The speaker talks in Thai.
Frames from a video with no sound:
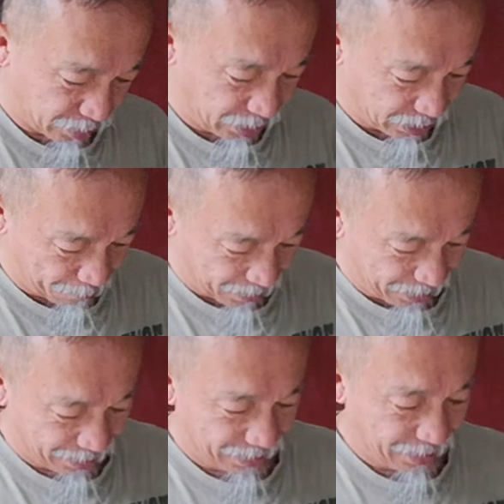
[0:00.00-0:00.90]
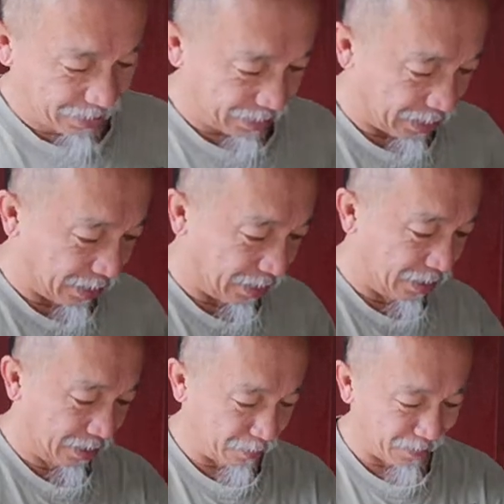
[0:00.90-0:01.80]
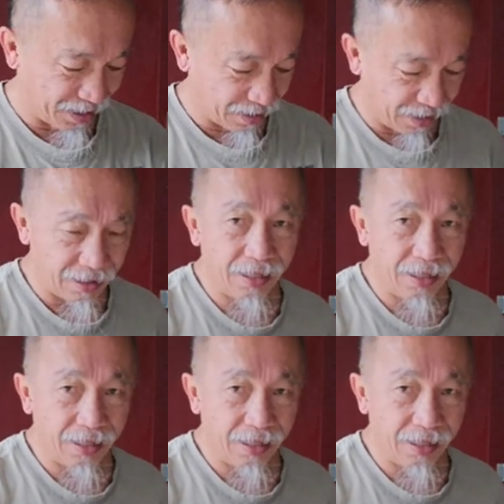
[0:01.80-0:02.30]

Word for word: วนี่จะเป็นกลิ่นกรีน